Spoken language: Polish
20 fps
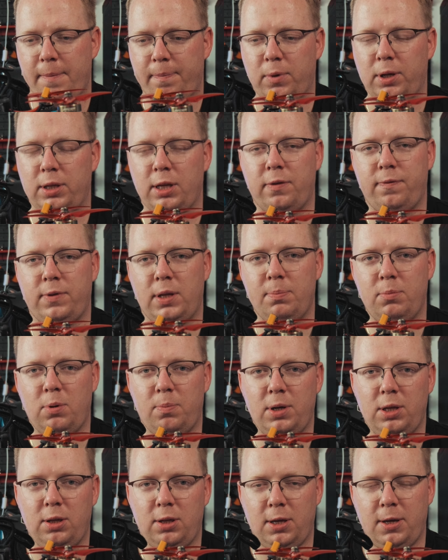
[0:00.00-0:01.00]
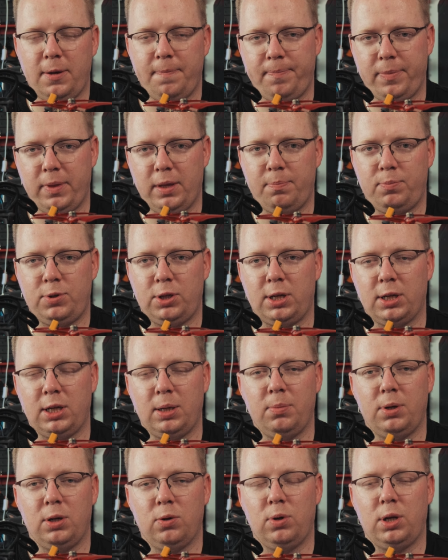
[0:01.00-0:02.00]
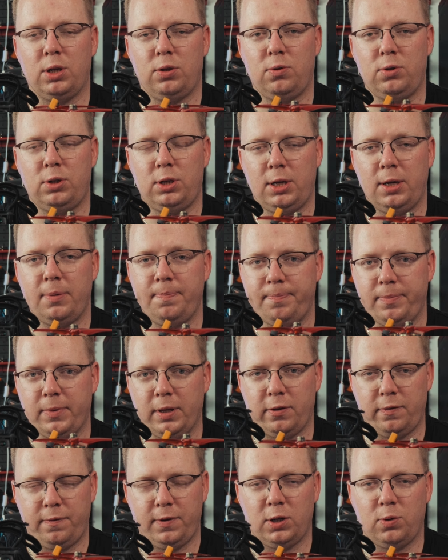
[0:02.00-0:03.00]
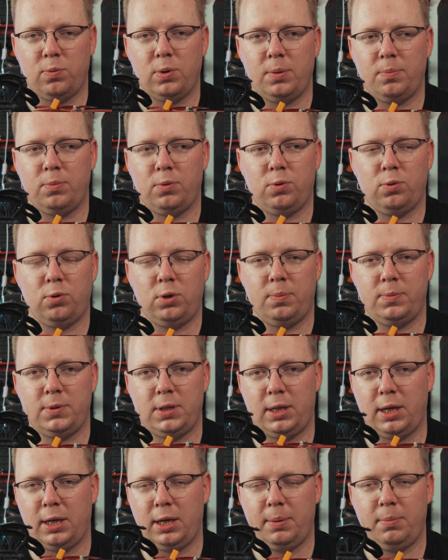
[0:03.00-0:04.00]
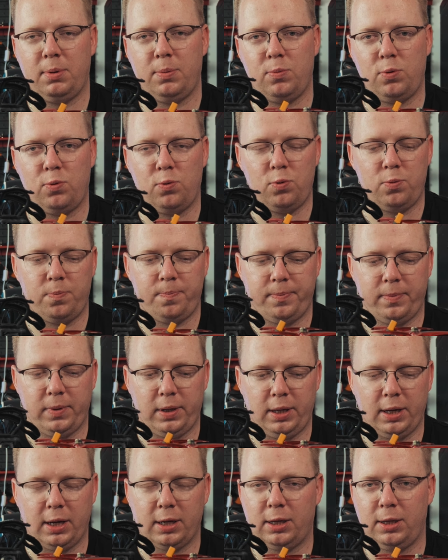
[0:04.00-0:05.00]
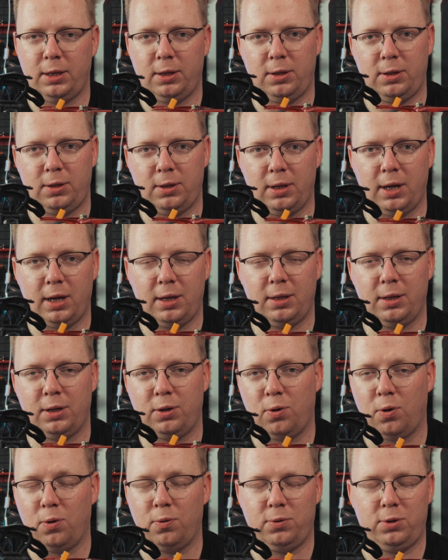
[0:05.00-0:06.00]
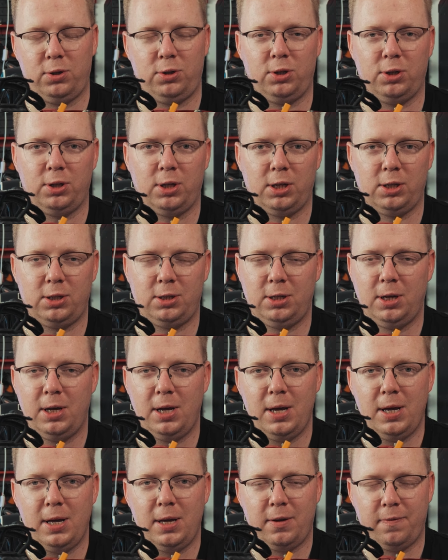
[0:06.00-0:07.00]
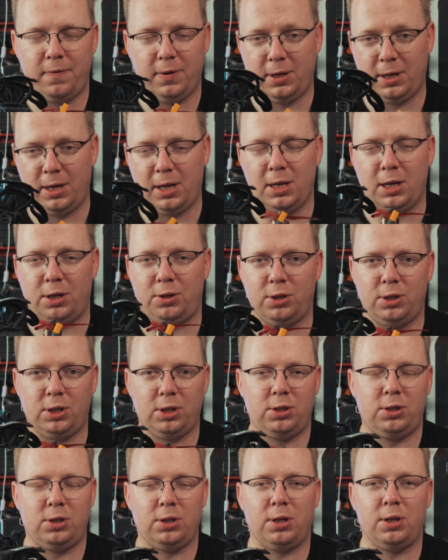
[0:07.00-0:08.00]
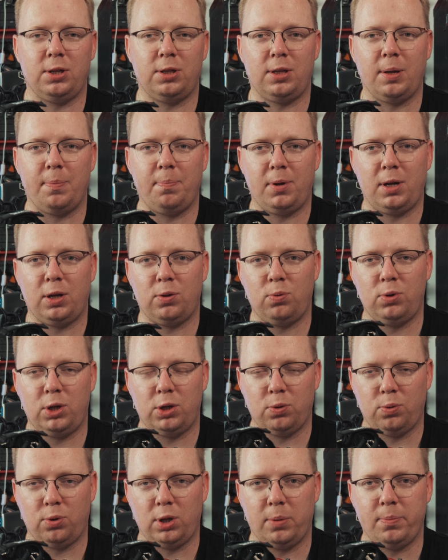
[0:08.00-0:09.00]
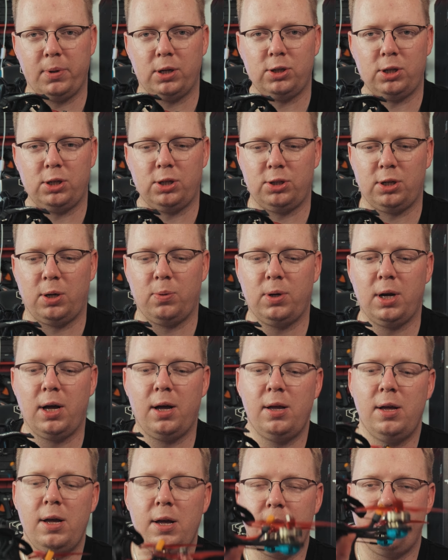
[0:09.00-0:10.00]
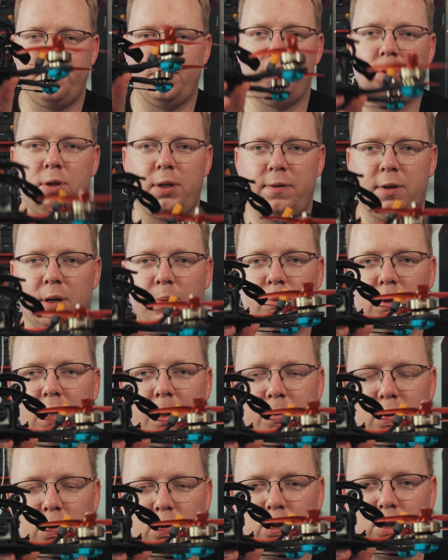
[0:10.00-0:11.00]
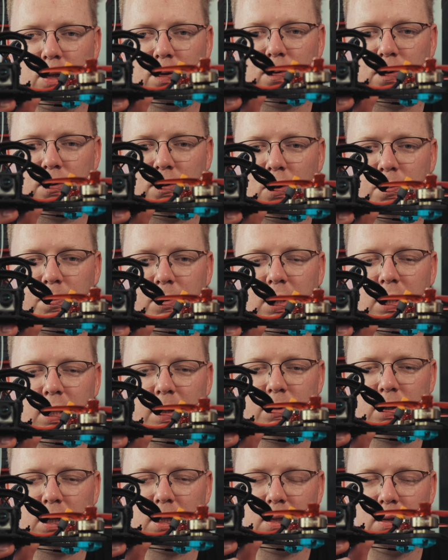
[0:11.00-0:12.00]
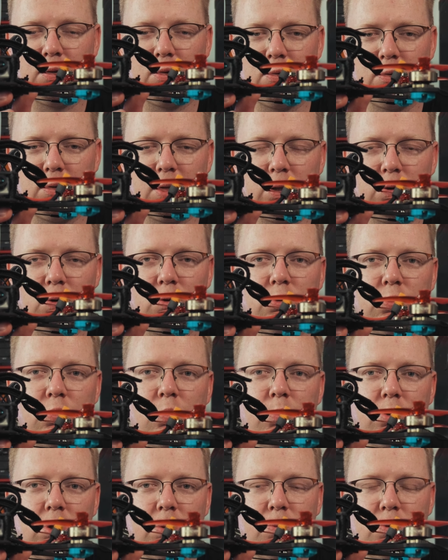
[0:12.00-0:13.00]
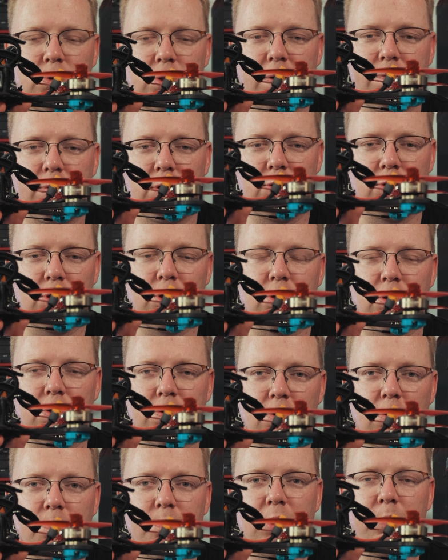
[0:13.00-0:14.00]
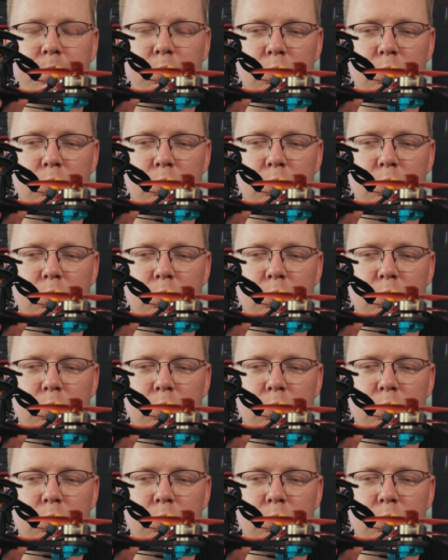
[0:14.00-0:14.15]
No i teraz w tym momencie przy takim regulatorze zwykłym, którym zadajemy mu jakiś dany kąt, czy też wychylenia, czy też e, temperaturę, do której ma grzać grzałka, no to teraz jak mu damy do 30 stopni, na przykład no, na drążku możemy ustawić 30 stopni,